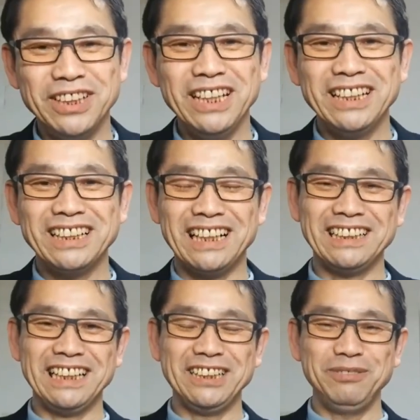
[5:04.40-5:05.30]
をね、
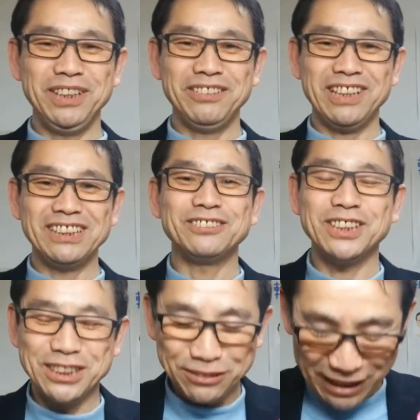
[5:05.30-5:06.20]
考えてみてはどう
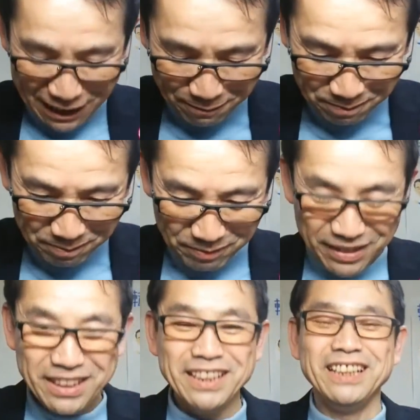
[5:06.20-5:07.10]
でしょうか。
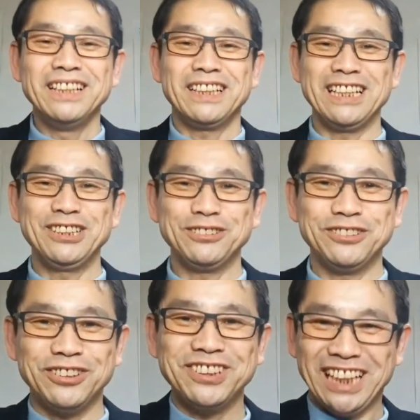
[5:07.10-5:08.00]
転
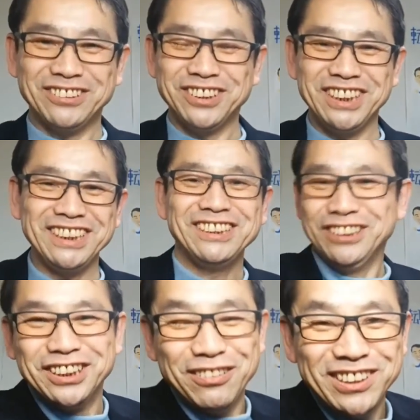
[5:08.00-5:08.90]
職の達人、
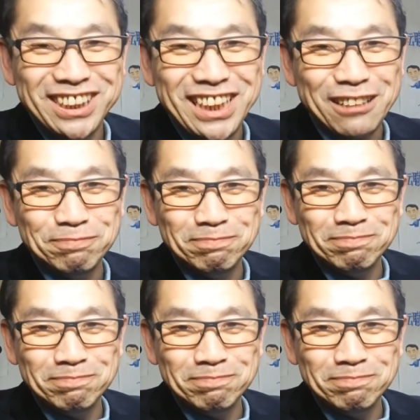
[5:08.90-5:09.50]
組山でした。